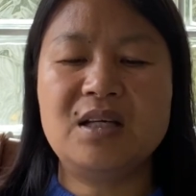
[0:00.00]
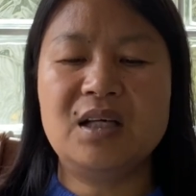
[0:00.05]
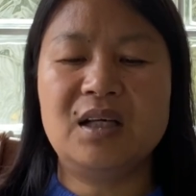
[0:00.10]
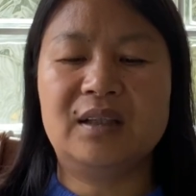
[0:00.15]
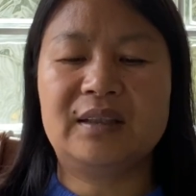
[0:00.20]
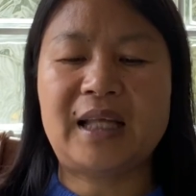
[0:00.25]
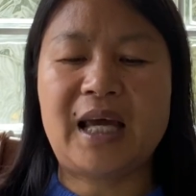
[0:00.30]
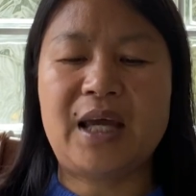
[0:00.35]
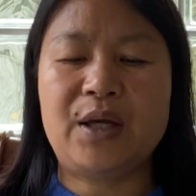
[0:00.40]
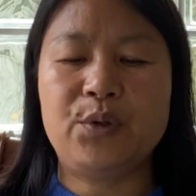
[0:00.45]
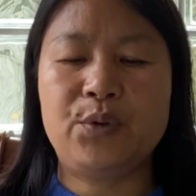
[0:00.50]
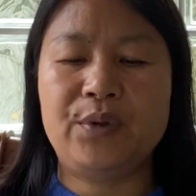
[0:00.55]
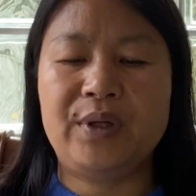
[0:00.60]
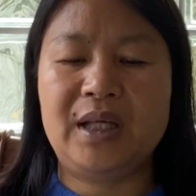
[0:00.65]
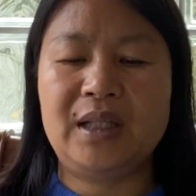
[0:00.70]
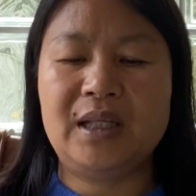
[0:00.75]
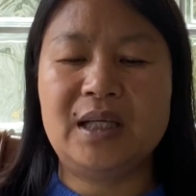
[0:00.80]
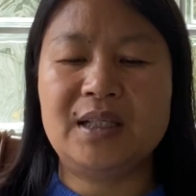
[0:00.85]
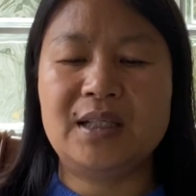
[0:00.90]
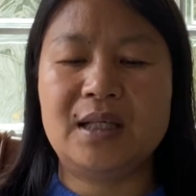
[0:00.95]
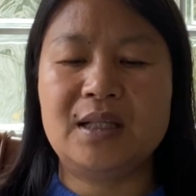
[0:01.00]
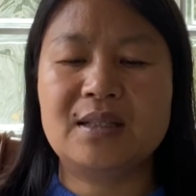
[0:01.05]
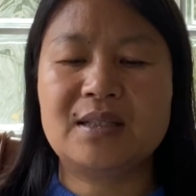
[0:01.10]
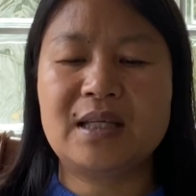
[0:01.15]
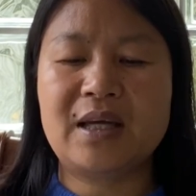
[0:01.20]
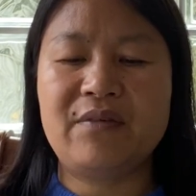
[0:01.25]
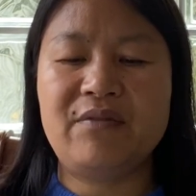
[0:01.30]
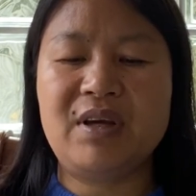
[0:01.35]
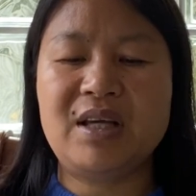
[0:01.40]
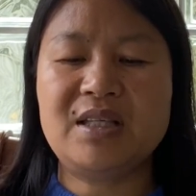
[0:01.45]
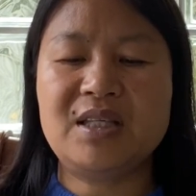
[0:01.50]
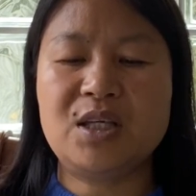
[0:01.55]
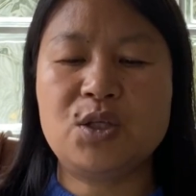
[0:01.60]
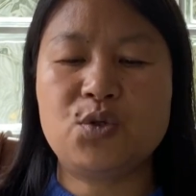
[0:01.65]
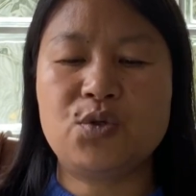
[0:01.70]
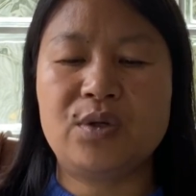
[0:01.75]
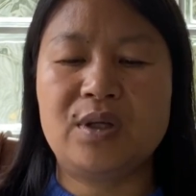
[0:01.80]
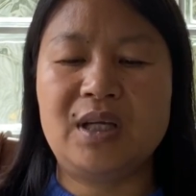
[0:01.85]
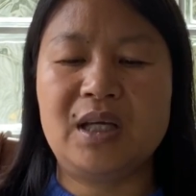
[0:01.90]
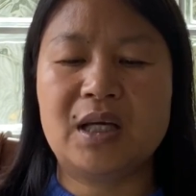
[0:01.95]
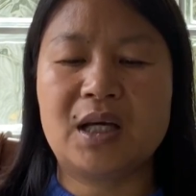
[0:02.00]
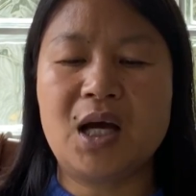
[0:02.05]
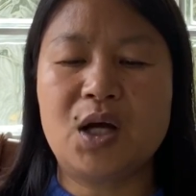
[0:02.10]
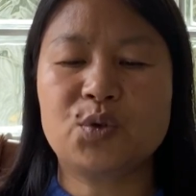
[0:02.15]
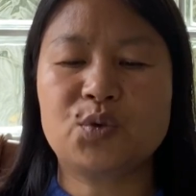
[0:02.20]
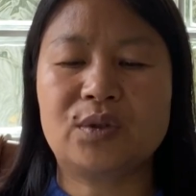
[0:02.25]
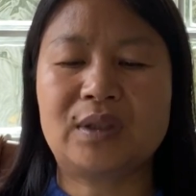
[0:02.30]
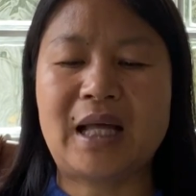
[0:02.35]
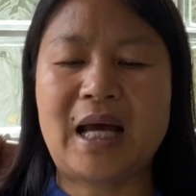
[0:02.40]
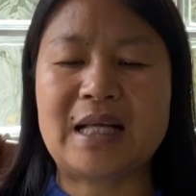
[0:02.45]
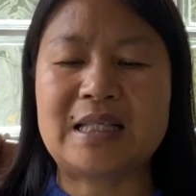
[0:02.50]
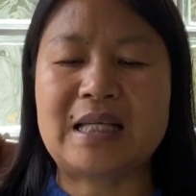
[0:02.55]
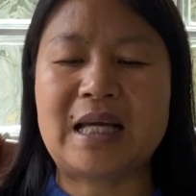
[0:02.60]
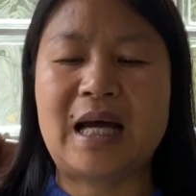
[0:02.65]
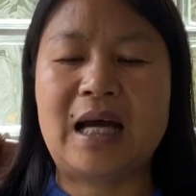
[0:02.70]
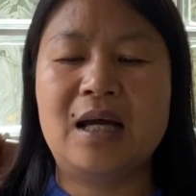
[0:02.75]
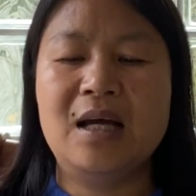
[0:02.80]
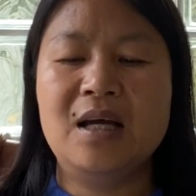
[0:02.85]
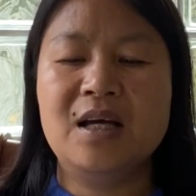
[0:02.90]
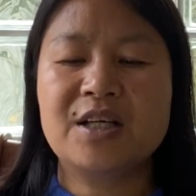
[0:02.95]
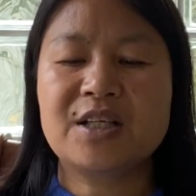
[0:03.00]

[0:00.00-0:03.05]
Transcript: 热带雨林”的人在微信群里告诉大家，